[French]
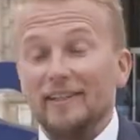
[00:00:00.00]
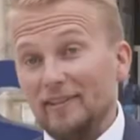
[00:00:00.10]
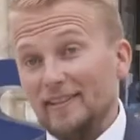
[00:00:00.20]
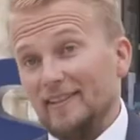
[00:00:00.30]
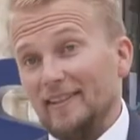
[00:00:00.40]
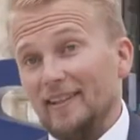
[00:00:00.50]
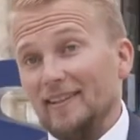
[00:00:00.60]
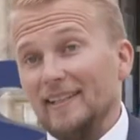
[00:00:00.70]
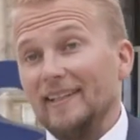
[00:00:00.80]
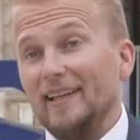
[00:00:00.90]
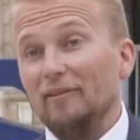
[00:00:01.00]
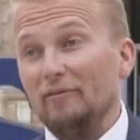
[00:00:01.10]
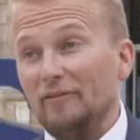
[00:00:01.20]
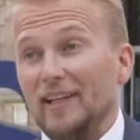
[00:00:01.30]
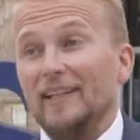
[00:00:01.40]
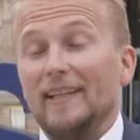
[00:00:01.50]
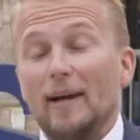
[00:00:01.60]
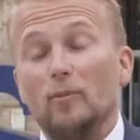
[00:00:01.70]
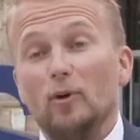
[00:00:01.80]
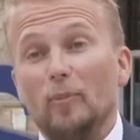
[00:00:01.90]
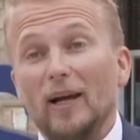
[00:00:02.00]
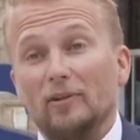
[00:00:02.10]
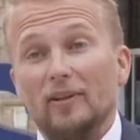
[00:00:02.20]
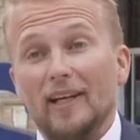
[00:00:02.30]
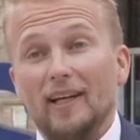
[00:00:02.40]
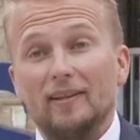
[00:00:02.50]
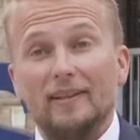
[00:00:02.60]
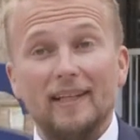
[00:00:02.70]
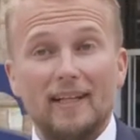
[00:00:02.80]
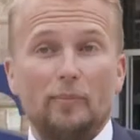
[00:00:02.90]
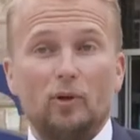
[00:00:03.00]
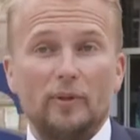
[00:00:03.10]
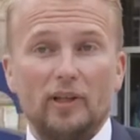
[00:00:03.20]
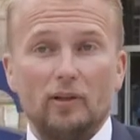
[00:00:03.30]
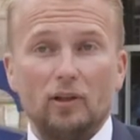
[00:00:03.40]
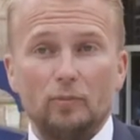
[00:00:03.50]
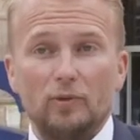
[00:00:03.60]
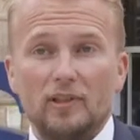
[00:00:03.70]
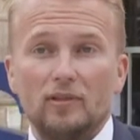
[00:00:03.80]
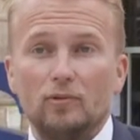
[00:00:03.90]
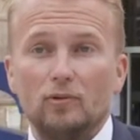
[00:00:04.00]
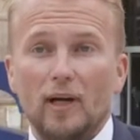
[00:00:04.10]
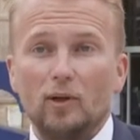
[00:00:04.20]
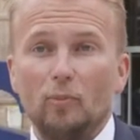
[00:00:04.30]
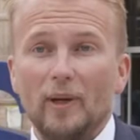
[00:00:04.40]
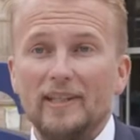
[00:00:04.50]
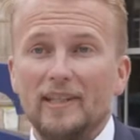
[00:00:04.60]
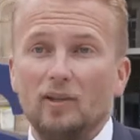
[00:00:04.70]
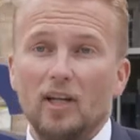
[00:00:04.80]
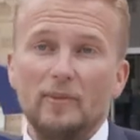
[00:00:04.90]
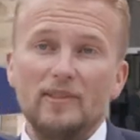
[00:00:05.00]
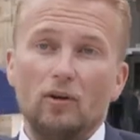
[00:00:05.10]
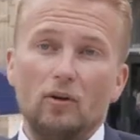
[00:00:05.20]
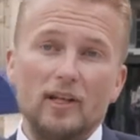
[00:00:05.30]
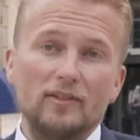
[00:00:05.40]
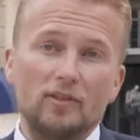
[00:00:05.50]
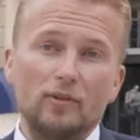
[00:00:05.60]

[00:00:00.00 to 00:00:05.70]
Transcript: Invest in Reims a été un véritable partenaire dès la première heure puisqu'ils nous ont accompagnés dans la mise en relation